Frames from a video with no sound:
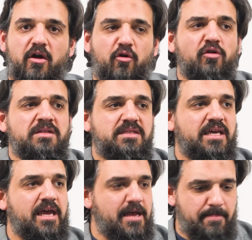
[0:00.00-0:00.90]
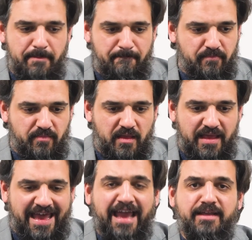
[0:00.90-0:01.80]
unsere
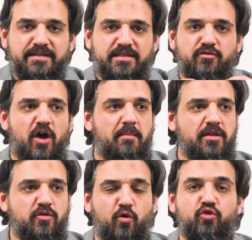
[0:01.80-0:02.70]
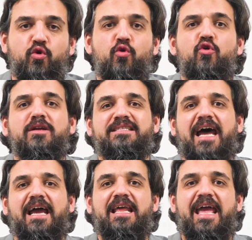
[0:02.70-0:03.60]
Rechtsnormen und
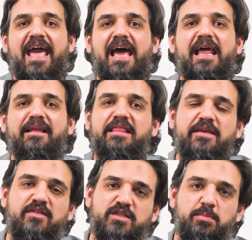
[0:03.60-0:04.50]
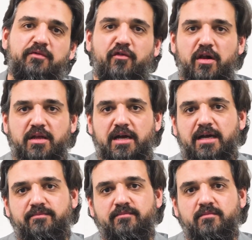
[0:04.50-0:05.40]
Urteile herleiten, die wir zu befolgen
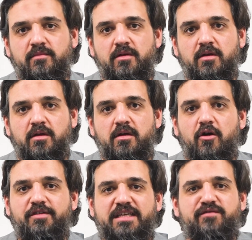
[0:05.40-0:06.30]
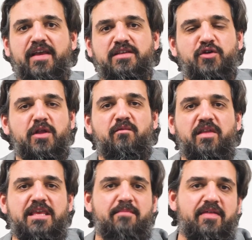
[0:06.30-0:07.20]
haben. Und deswegen sollten wir
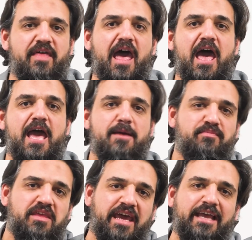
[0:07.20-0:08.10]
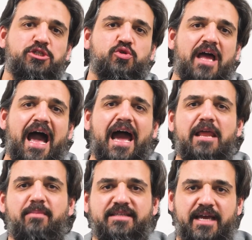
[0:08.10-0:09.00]
die Madhahib, die Recht schon alle
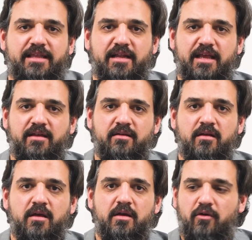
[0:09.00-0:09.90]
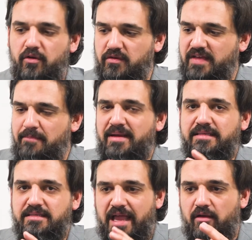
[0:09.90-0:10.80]
beiseite legen und uns am
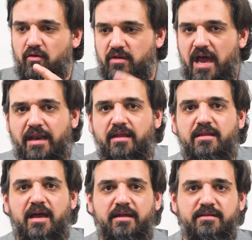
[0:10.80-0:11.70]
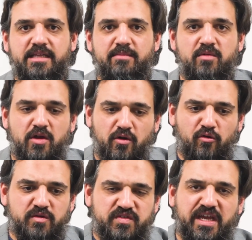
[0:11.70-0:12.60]
besten einen Koran in die Hand nehmen
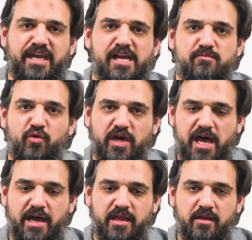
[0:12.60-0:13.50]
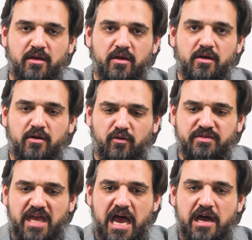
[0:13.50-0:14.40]
und Sahih Bukhari
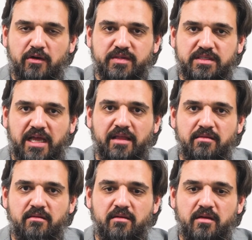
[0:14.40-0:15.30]
und daraus dann